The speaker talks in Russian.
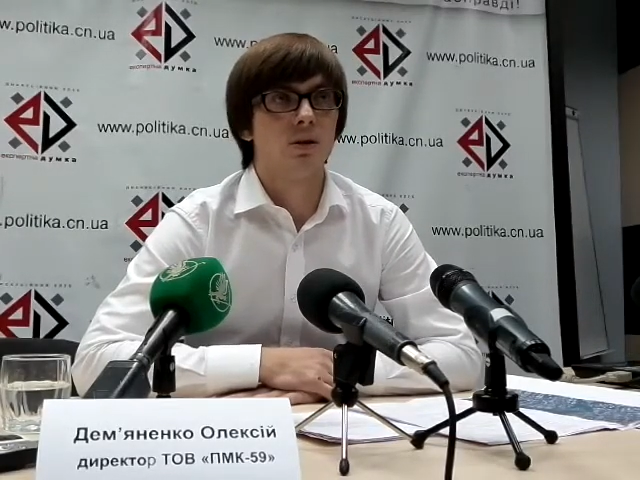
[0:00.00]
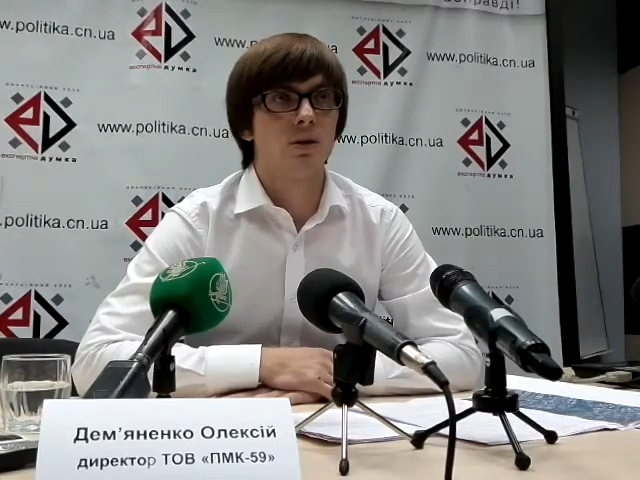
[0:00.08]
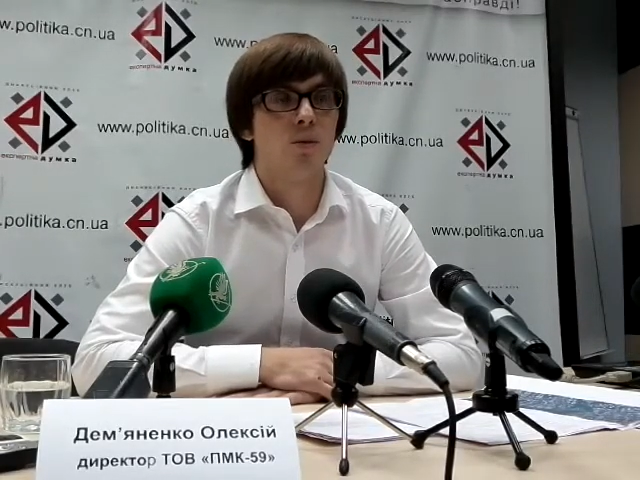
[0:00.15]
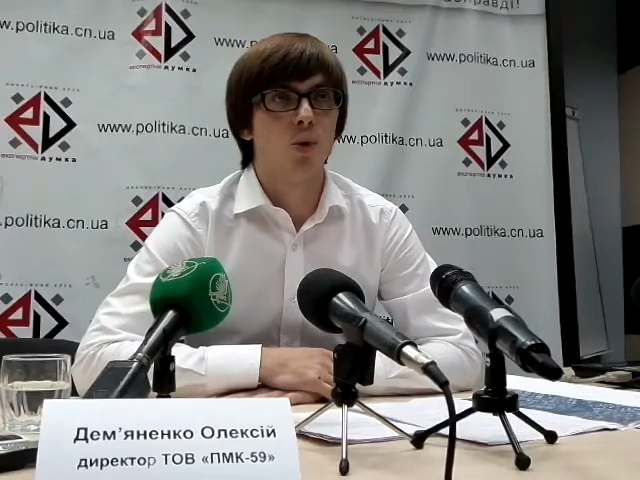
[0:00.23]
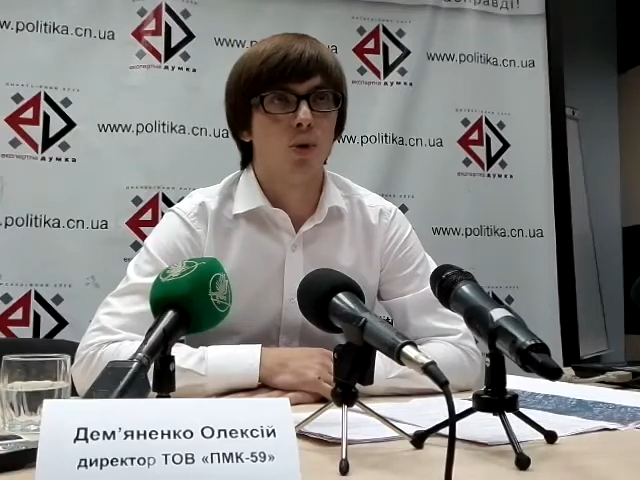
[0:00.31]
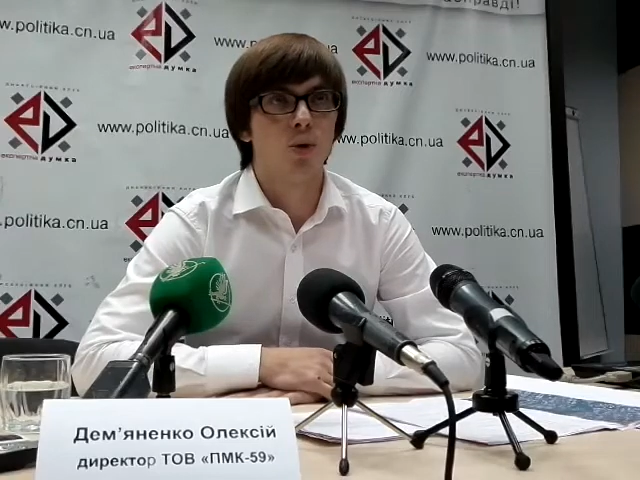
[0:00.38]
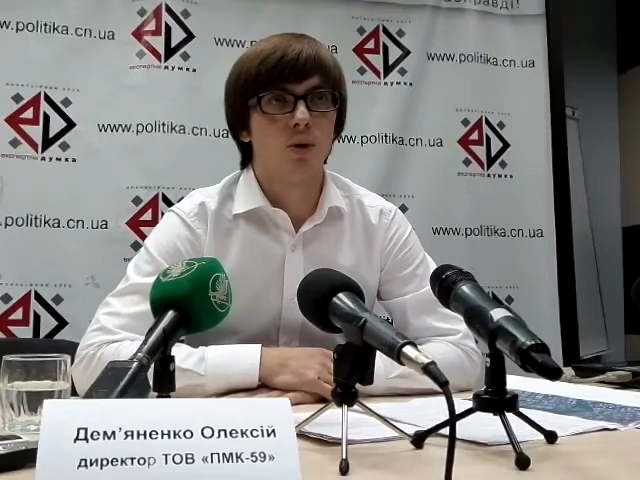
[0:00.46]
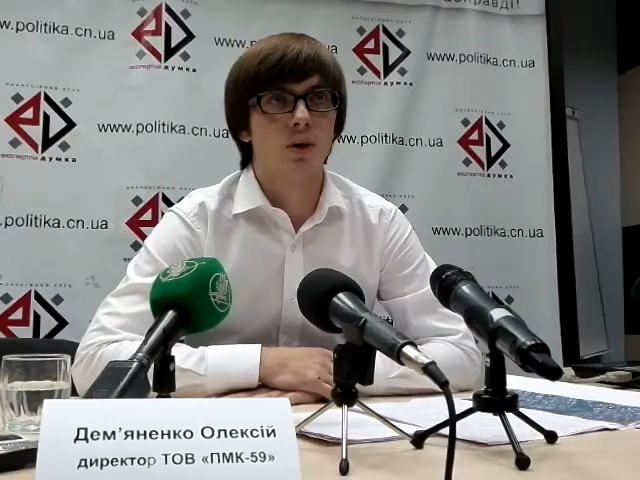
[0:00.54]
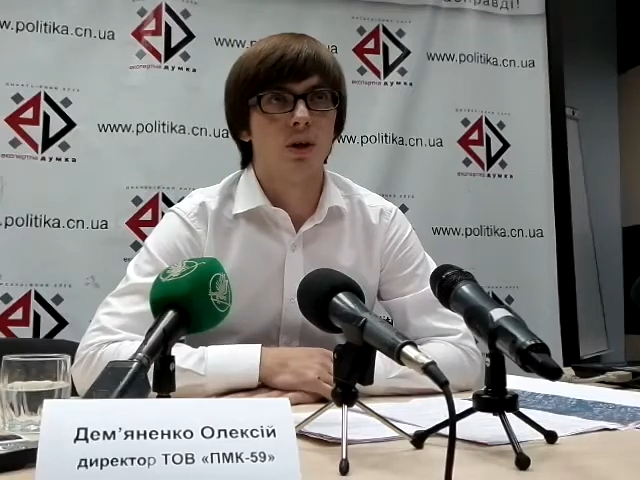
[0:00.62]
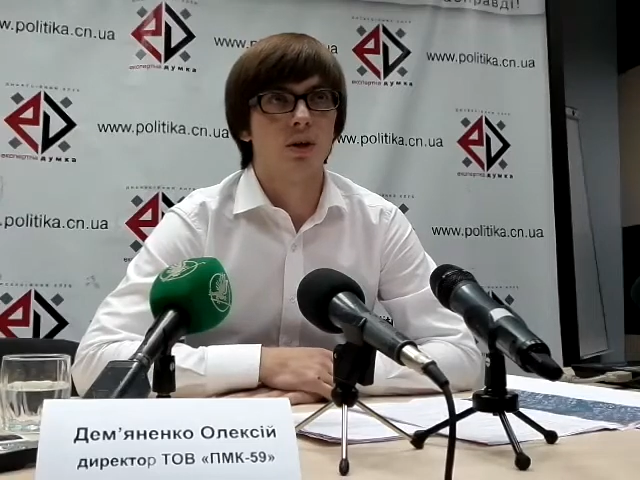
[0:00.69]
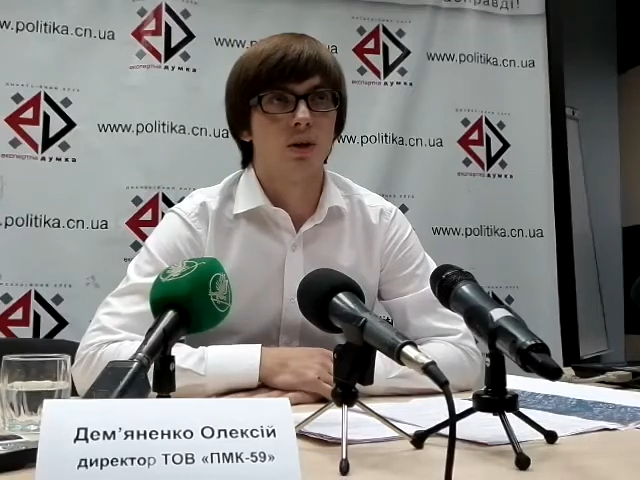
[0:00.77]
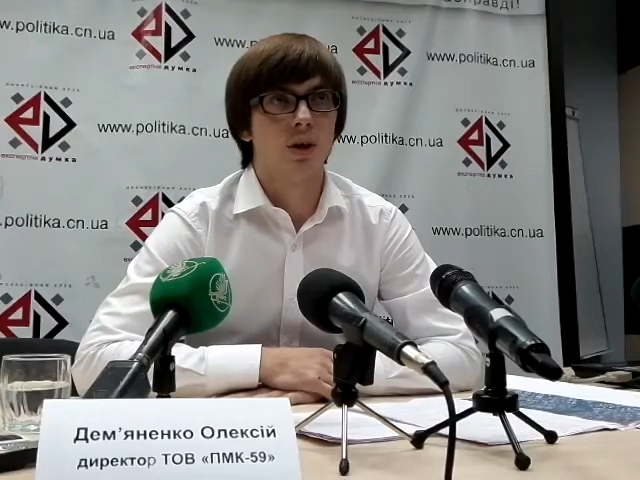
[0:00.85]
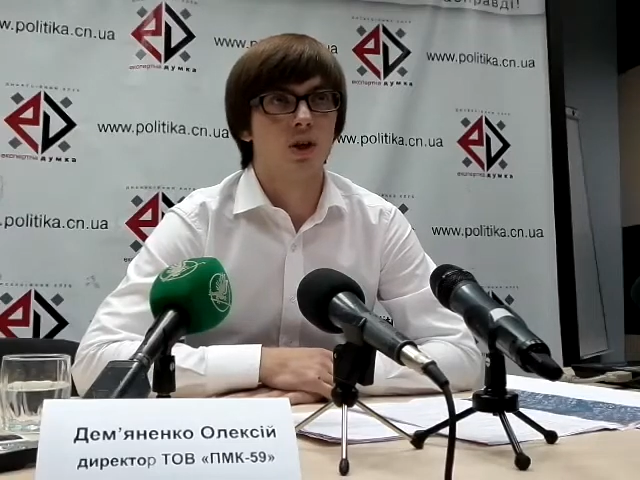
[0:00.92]
не полгода,
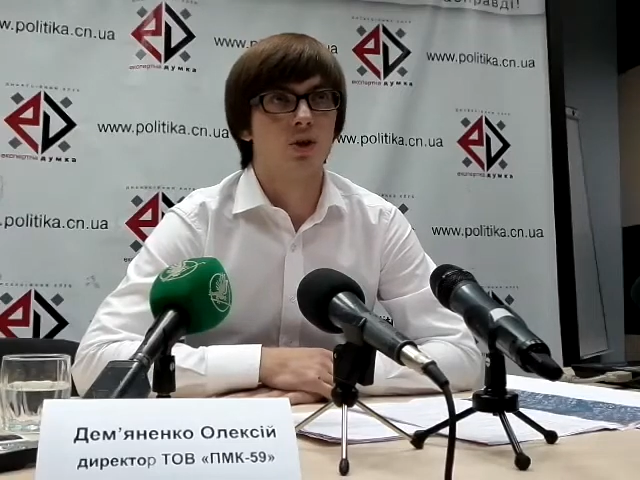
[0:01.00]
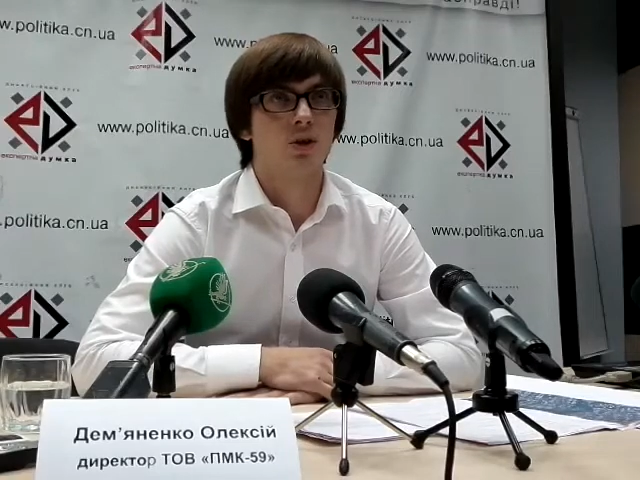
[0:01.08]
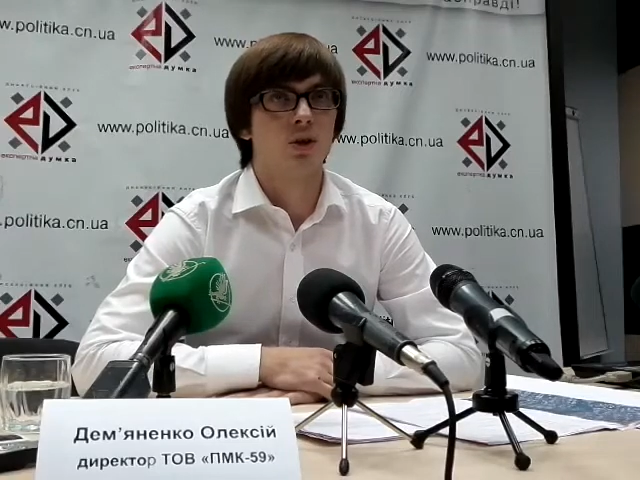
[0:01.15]
даже